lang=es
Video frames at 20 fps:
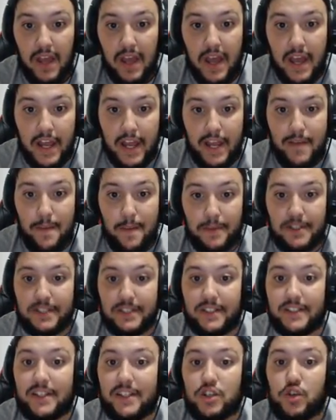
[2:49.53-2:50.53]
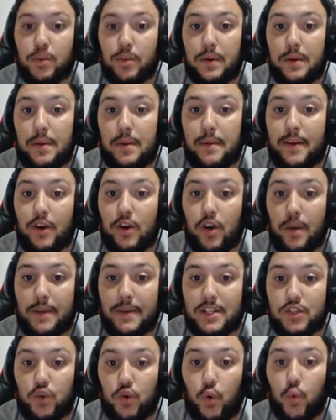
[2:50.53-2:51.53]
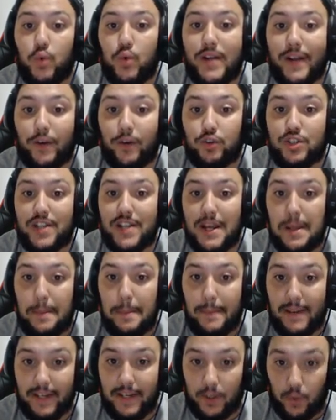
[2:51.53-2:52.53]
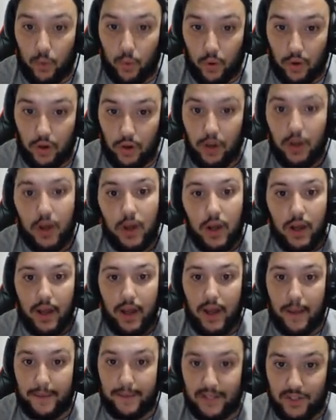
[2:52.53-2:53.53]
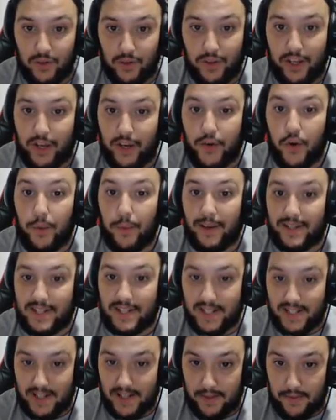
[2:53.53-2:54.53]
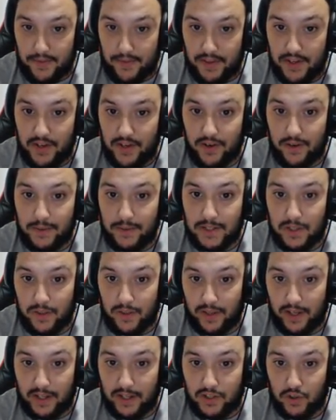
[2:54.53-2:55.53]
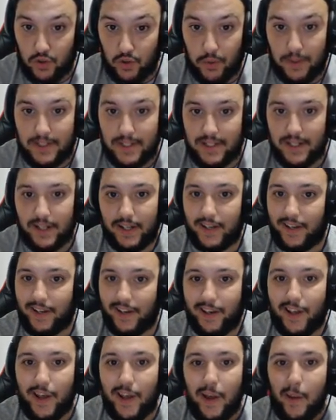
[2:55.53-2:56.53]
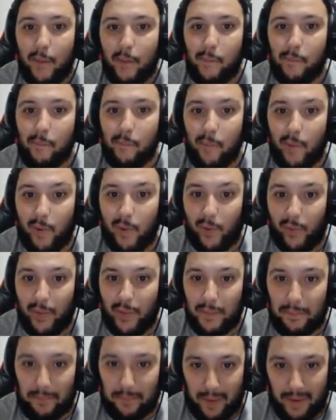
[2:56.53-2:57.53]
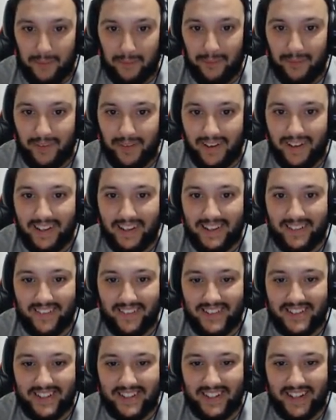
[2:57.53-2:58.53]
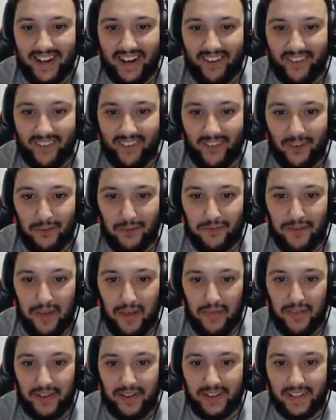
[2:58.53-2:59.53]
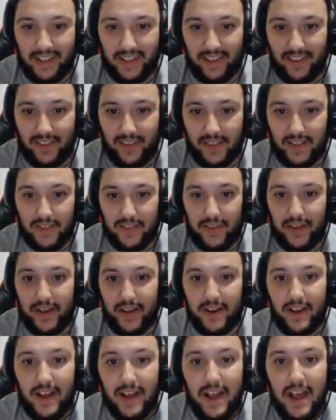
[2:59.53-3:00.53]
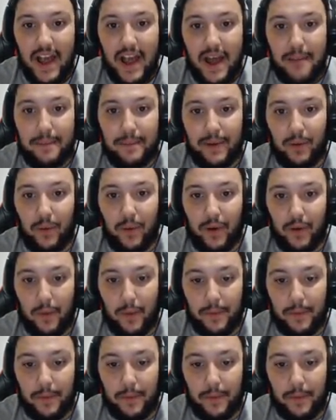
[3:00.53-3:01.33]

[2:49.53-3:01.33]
y vamos a intentar sobrevivir lo que va siendo una noche en Mini World. Ha eh, aviso de que no va a ser sencillo, aviso de que esto no va a ser moco de pavo, ¿vale? No va a ser algo fácil de, de hacer. Pero bueno, vamos